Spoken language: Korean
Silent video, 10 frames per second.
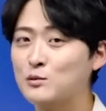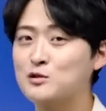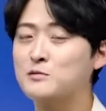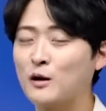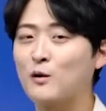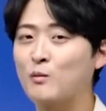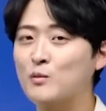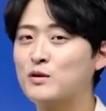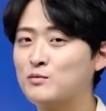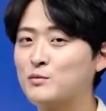보시면 될 거고
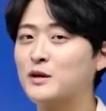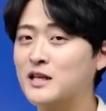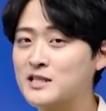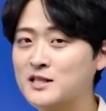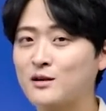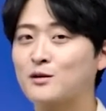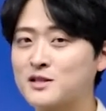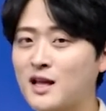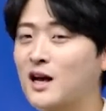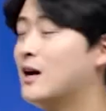본문에 분명히 있을
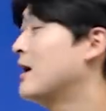것이다